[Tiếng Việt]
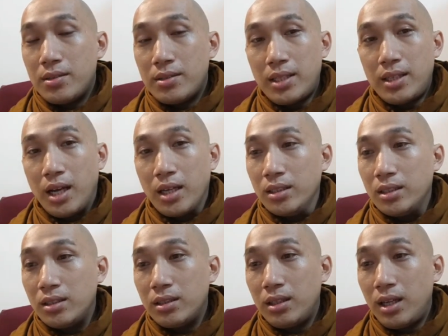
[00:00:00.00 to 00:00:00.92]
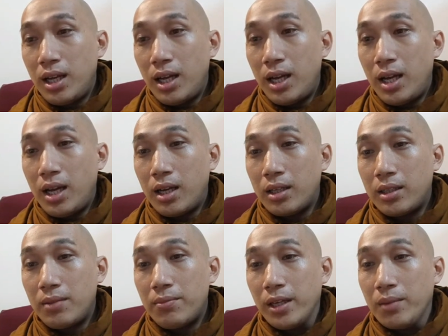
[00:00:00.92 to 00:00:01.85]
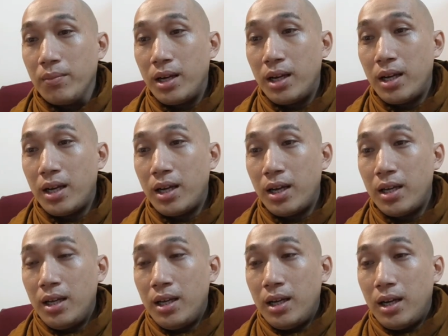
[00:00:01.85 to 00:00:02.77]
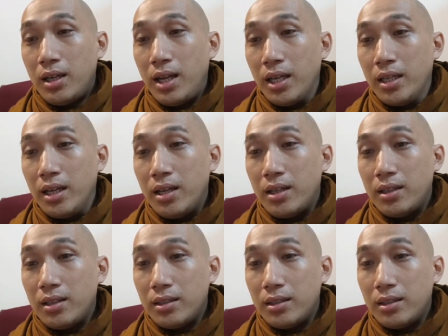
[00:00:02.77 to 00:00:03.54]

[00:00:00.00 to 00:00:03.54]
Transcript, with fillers: xác nhận là cái việc mà ở đây á,